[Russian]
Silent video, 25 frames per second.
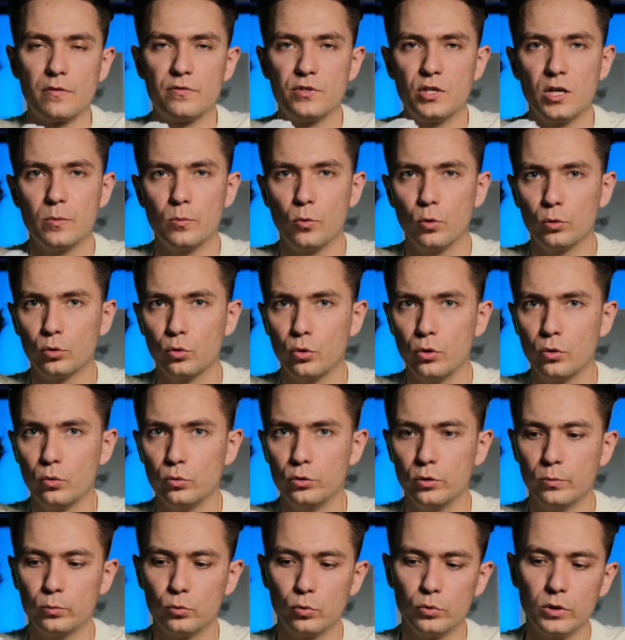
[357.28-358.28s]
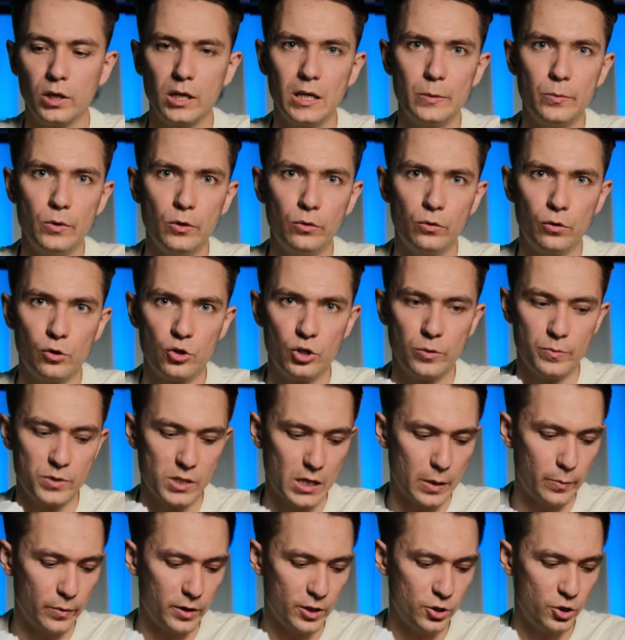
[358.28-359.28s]
Все модули у Нептуна имеют режим
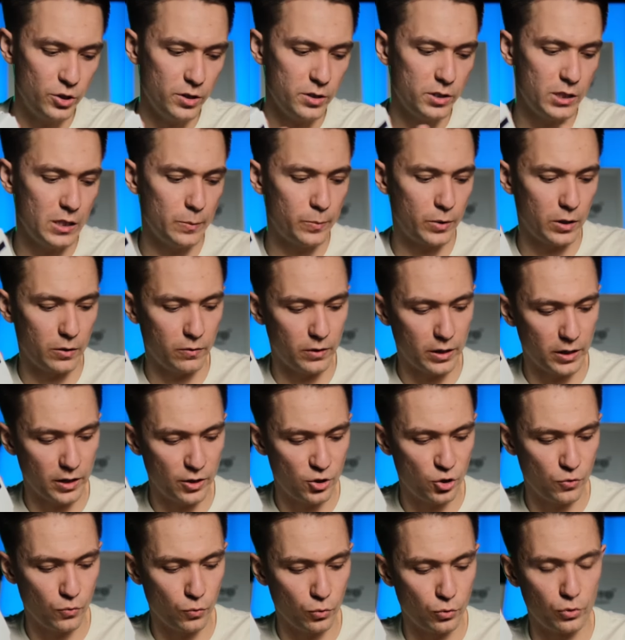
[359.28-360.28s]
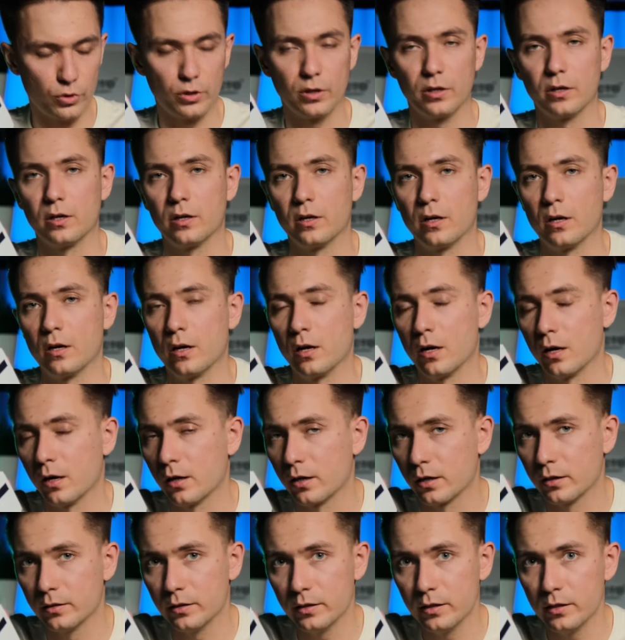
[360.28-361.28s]
самоочистки и проворачивают э,
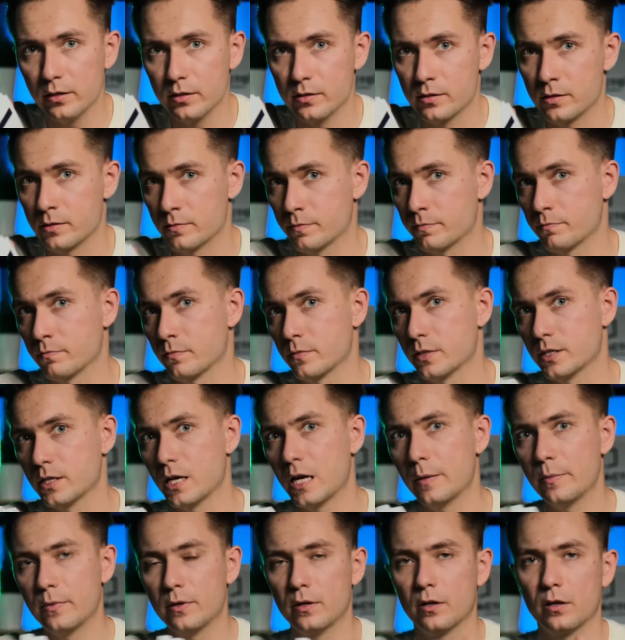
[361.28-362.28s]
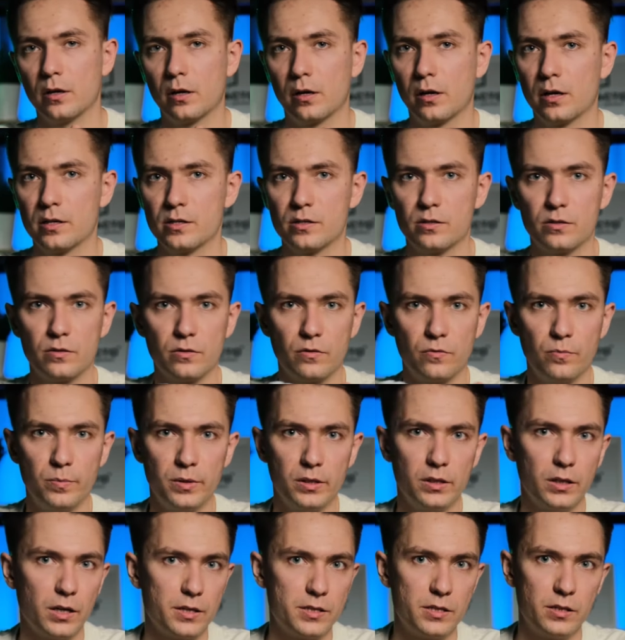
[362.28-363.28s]
краны с, сами раз в
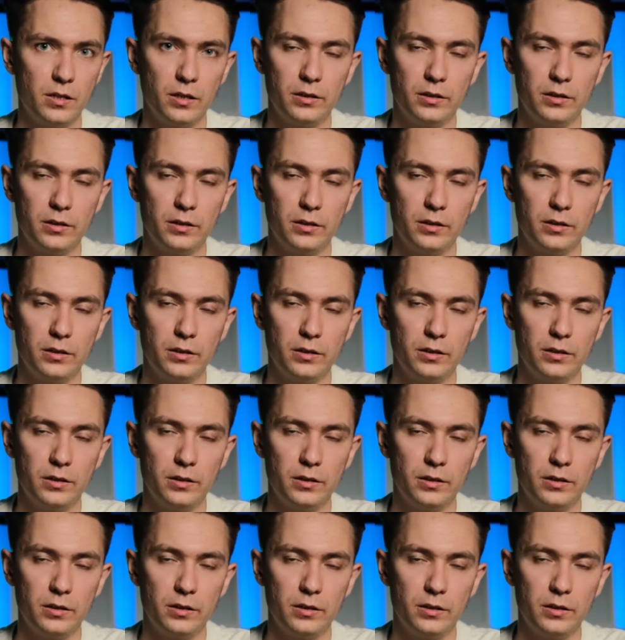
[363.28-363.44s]
15